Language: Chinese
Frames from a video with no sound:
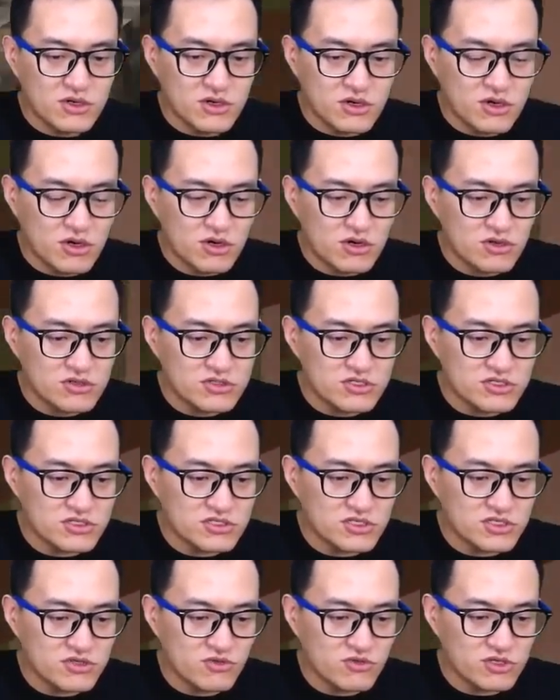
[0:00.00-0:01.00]
哦，这
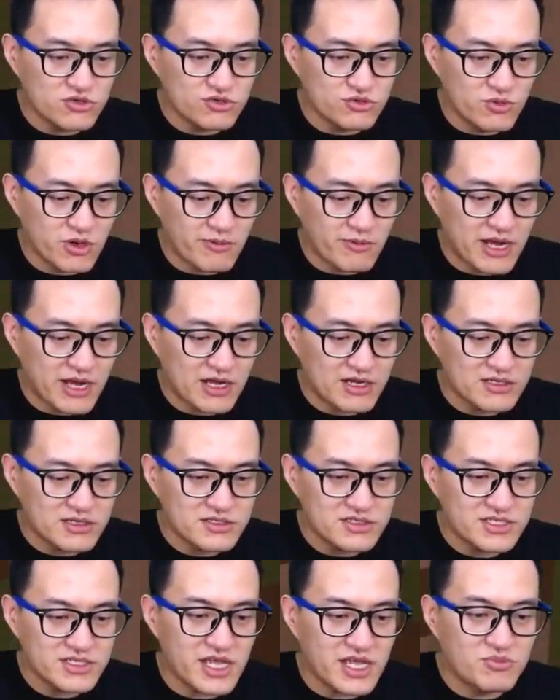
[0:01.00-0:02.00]
这是我的熊猫吗？
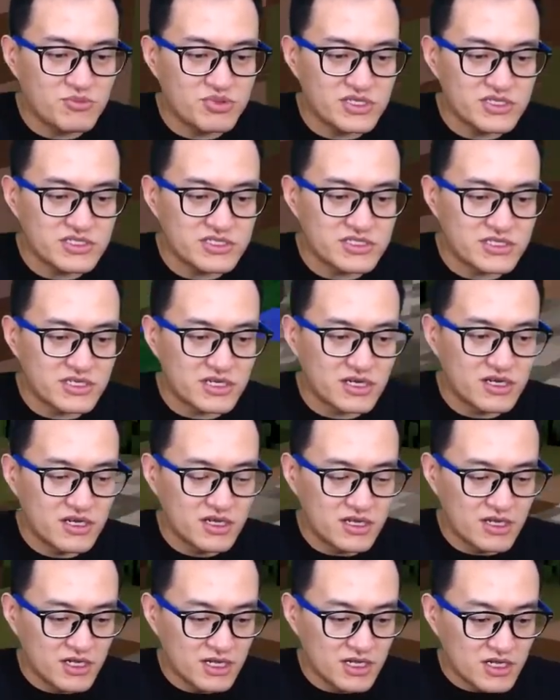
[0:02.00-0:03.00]
现在不能骑。
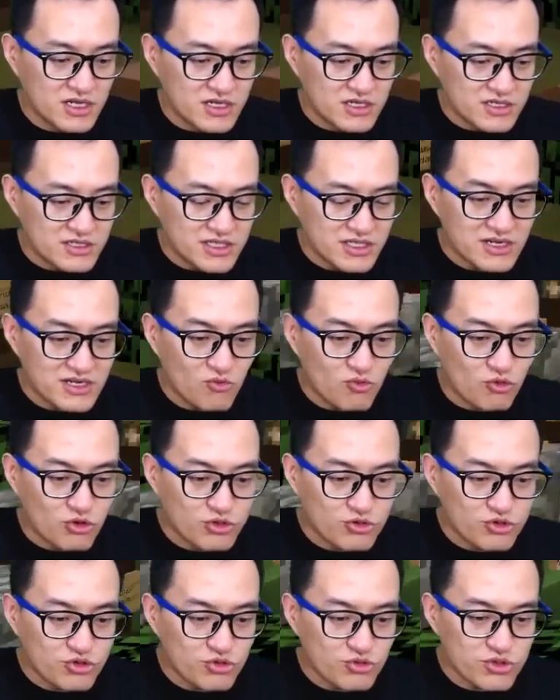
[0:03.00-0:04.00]
但是我
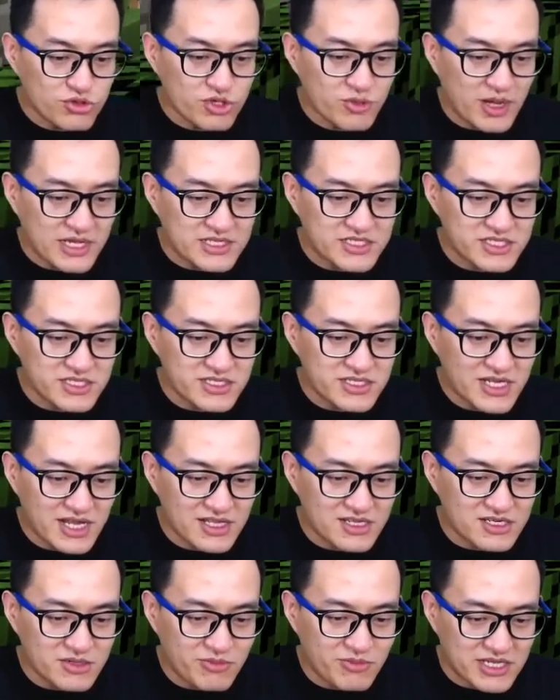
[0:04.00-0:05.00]
用一把近战
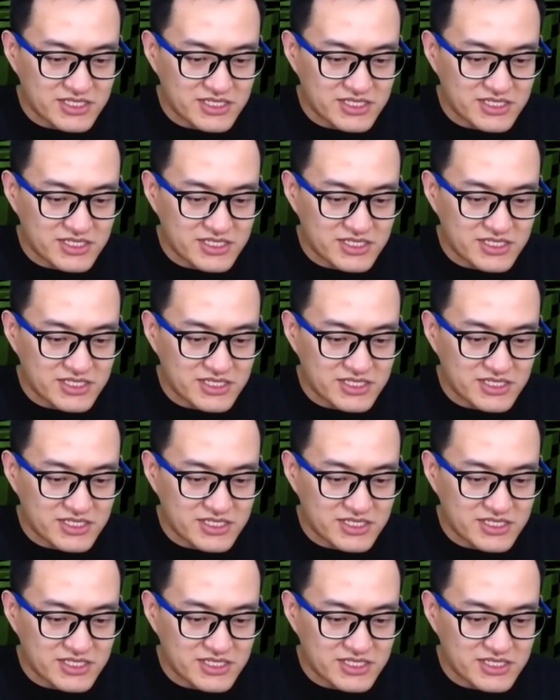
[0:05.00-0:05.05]
的这把